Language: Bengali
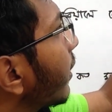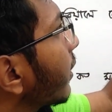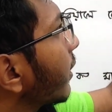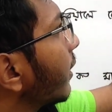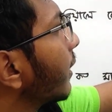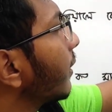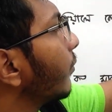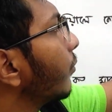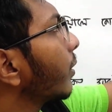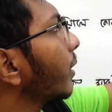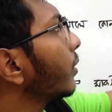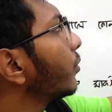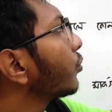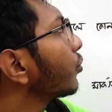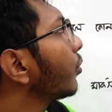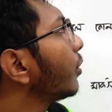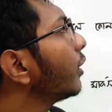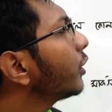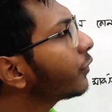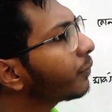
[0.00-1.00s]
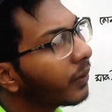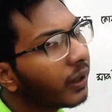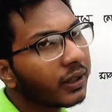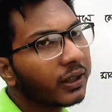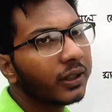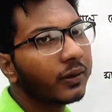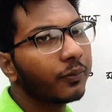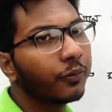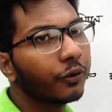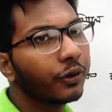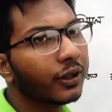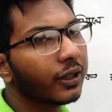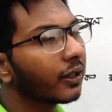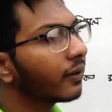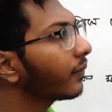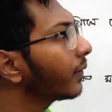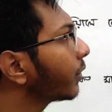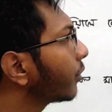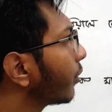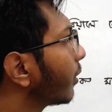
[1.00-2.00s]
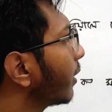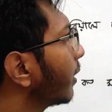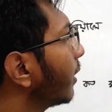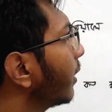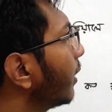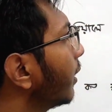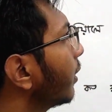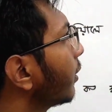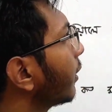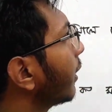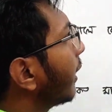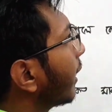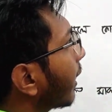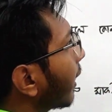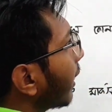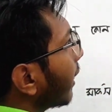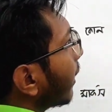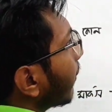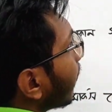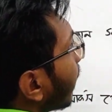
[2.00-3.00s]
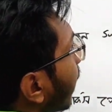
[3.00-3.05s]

মার্কের এবং এই চল্লিশ মার্কের পরীক্ষার ভিতরে এখানে